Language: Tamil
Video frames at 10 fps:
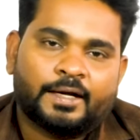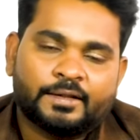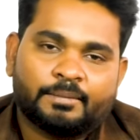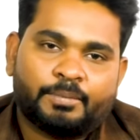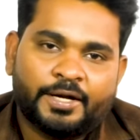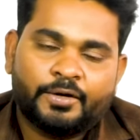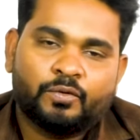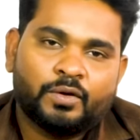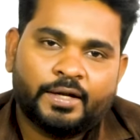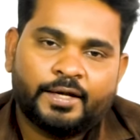அந்த
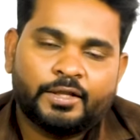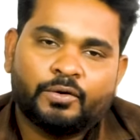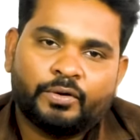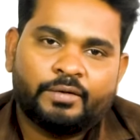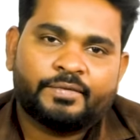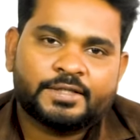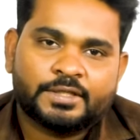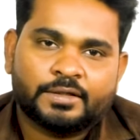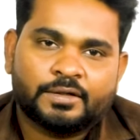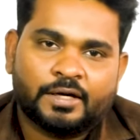பைக்குள்ளே ஏதோ ஒரு
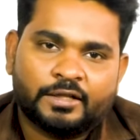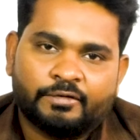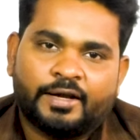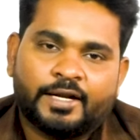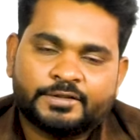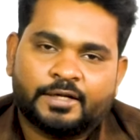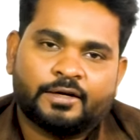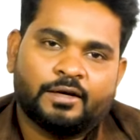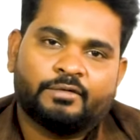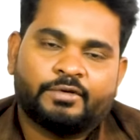இன்ஃபெக்ஷன் அது வைரஸாக
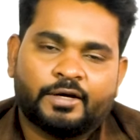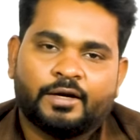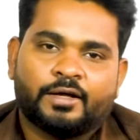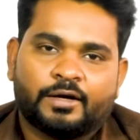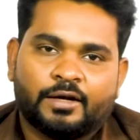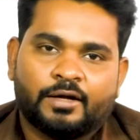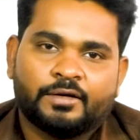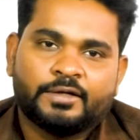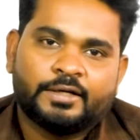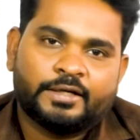இருக்கலாம் ஃபங்கலாக இருக்கலாம்
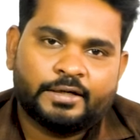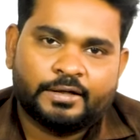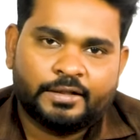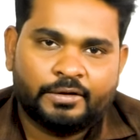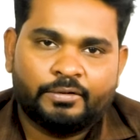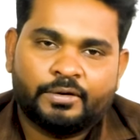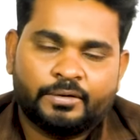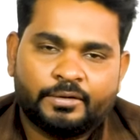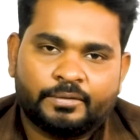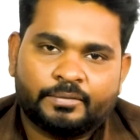ஏதோ ஒரு
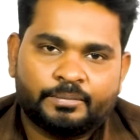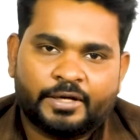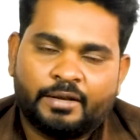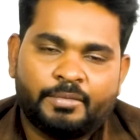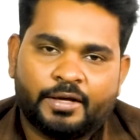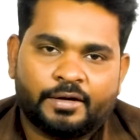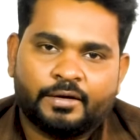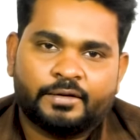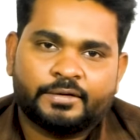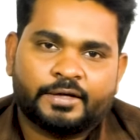கிருமியாக
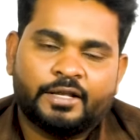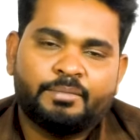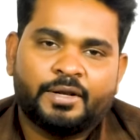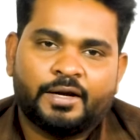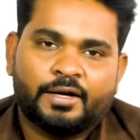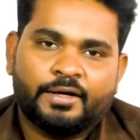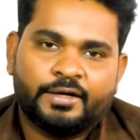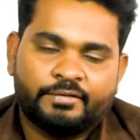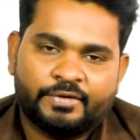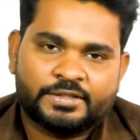இருக்கலாம் கிருமினால
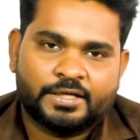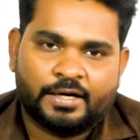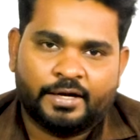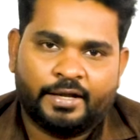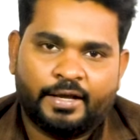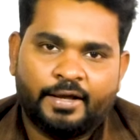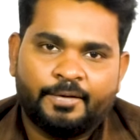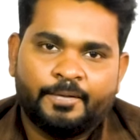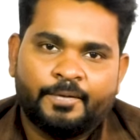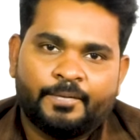இன்ஃபெக்ஷன் ஆகி
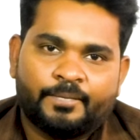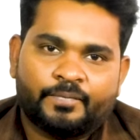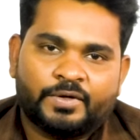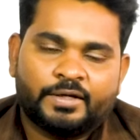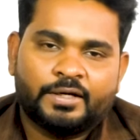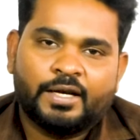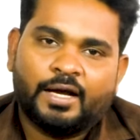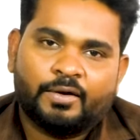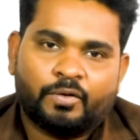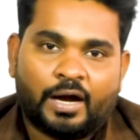இல்லை
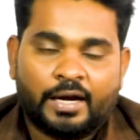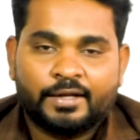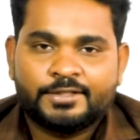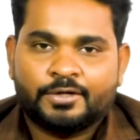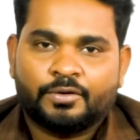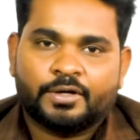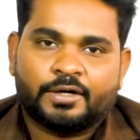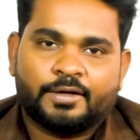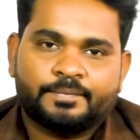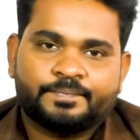அலர்ஜியாக கூட
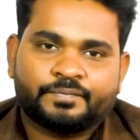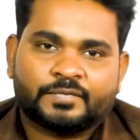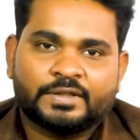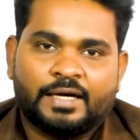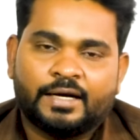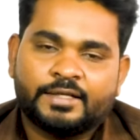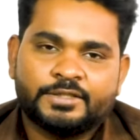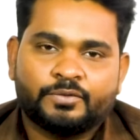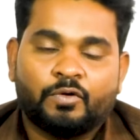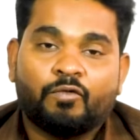இருக்கலாம்
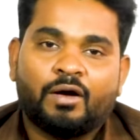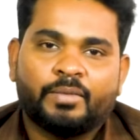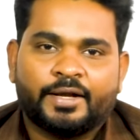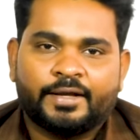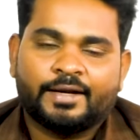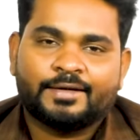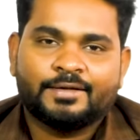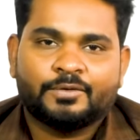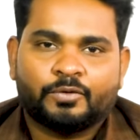அலர்ஜி ஒவ்வாமை எனக்கு இது